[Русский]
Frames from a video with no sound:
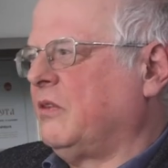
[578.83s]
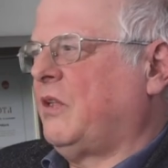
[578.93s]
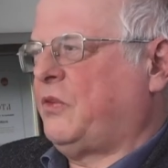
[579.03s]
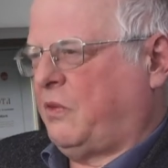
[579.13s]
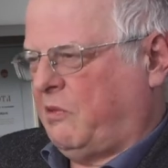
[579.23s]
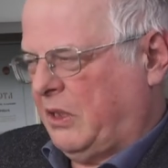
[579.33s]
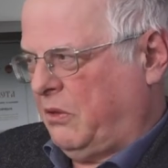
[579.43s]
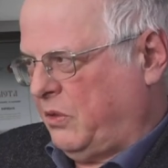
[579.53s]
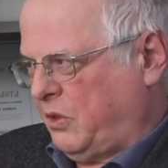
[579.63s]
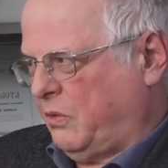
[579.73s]
значит,
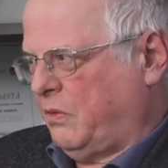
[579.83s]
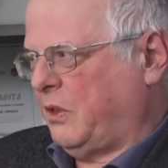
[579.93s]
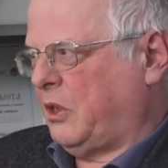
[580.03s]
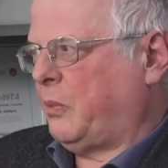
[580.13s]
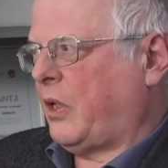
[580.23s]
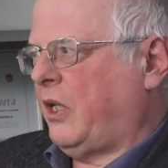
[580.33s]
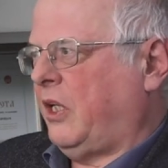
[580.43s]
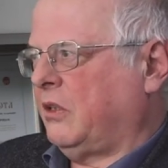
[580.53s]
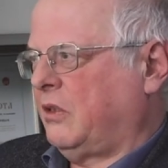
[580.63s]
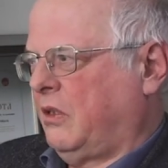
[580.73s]
вкладывался вот в этот
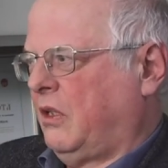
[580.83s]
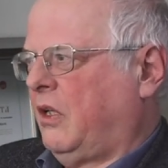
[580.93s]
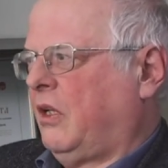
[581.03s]
проект –